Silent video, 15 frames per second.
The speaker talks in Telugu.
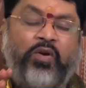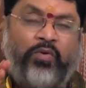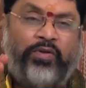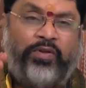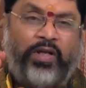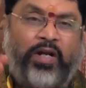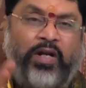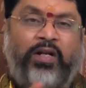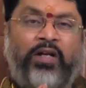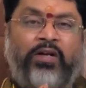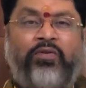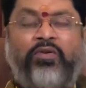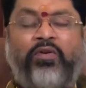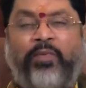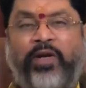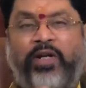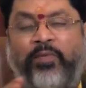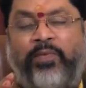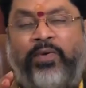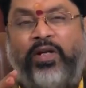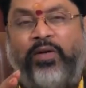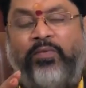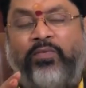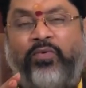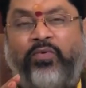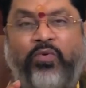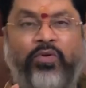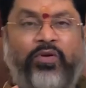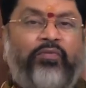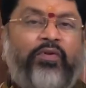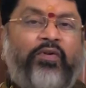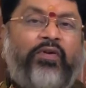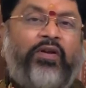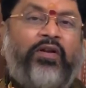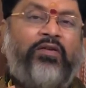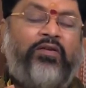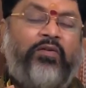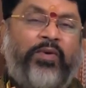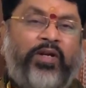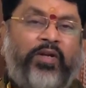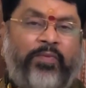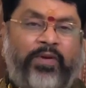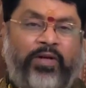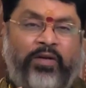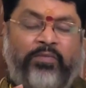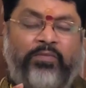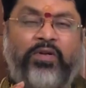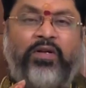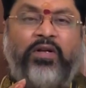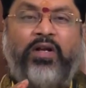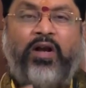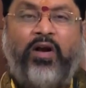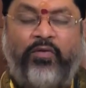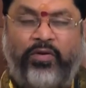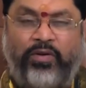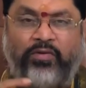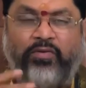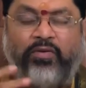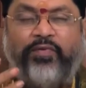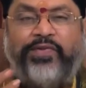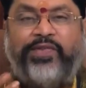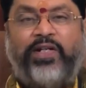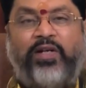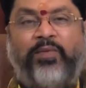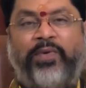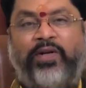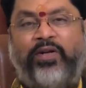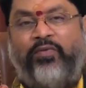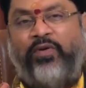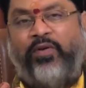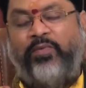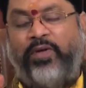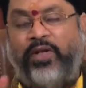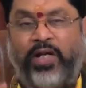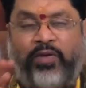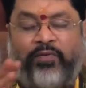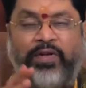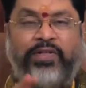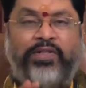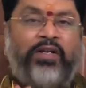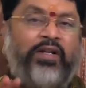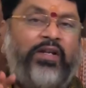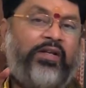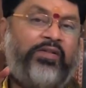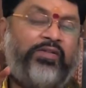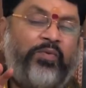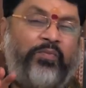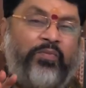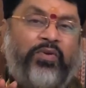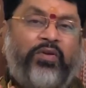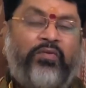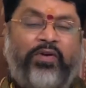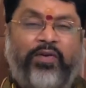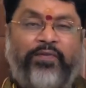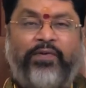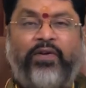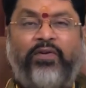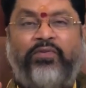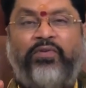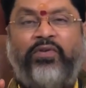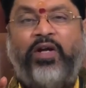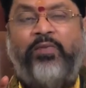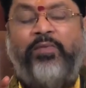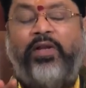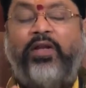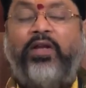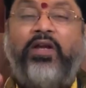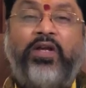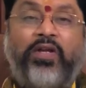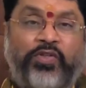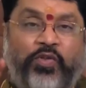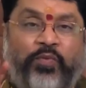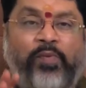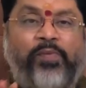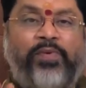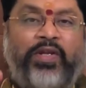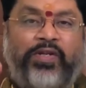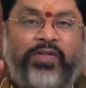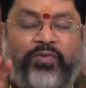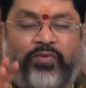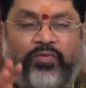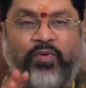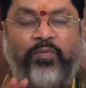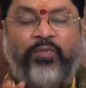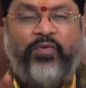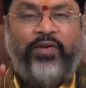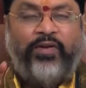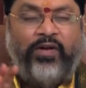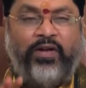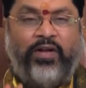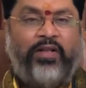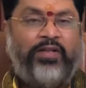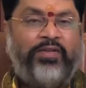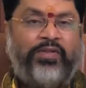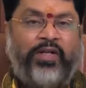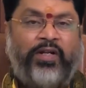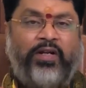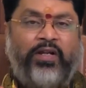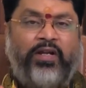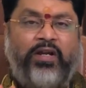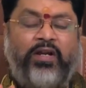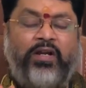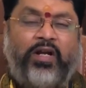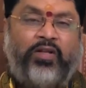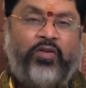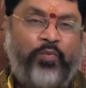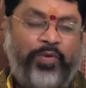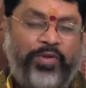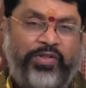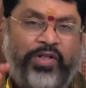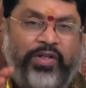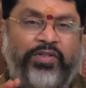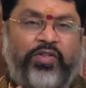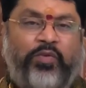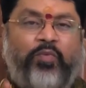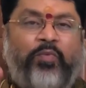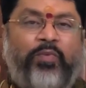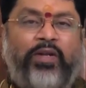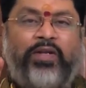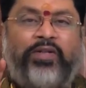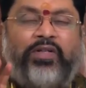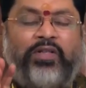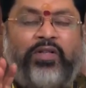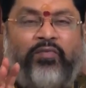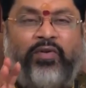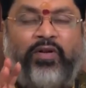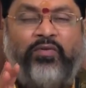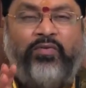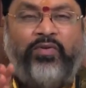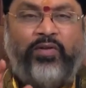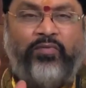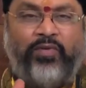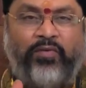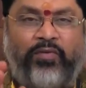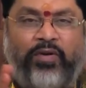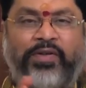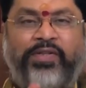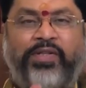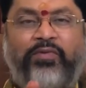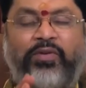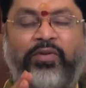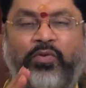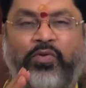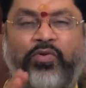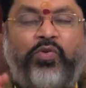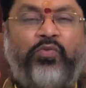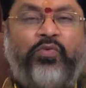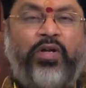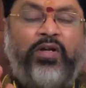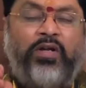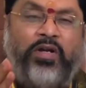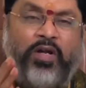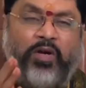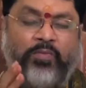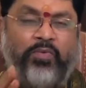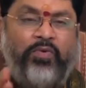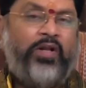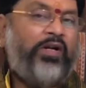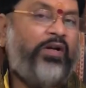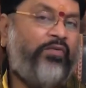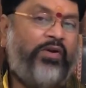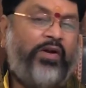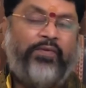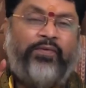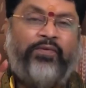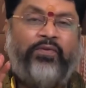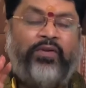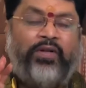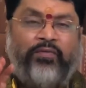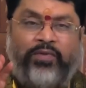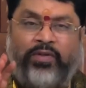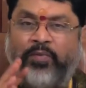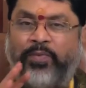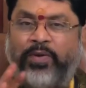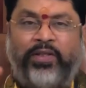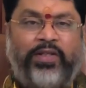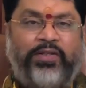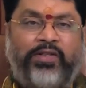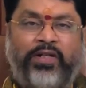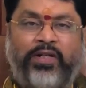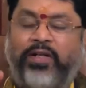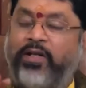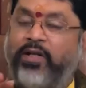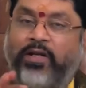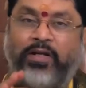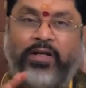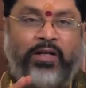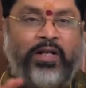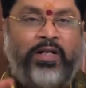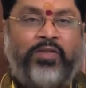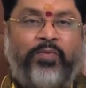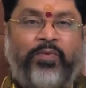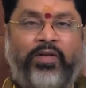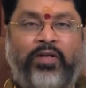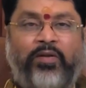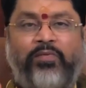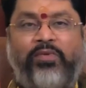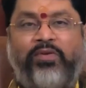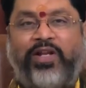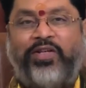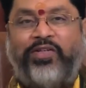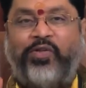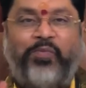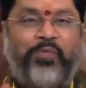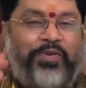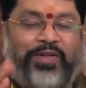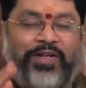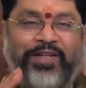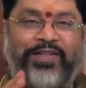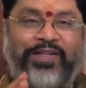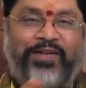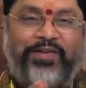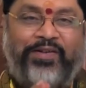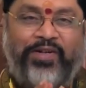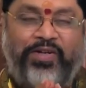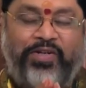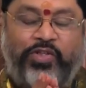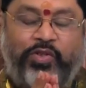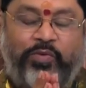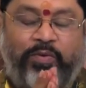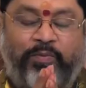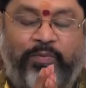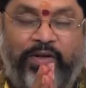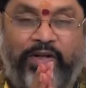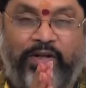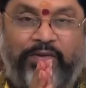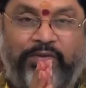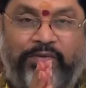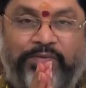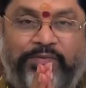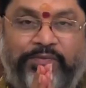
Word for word: కొంత ఆటంకం నుండి బయటపడ్డాము కోర్టు వ్యవహారాల నుండి బయటపడ్డాము అవుట్ ఆఫ్ కోర్టు సెటిల్మెంట్ అవ్వడం ఇలాంటివన్నీ జరగడానికి సంపూర్ణ అవకాశం కలుగుతుంది కాబట్టి సుబ్రహ్మణ్యేశ్వర స్వామి వారికి ఆరాధన చేయండి అందులో ప్రత్యేకించి పుబ్బా నక్షత్రం వారికి ఉన్న వైవాహిక జీవిత దోషం కూడా పోవడానికి అవకాశం ఉంటుంది ఆ విధంగా ప్రయత్నించండి రాజమార్గంలో రాజ్యం పొందగలుగుతారు శుభం వ్యాధు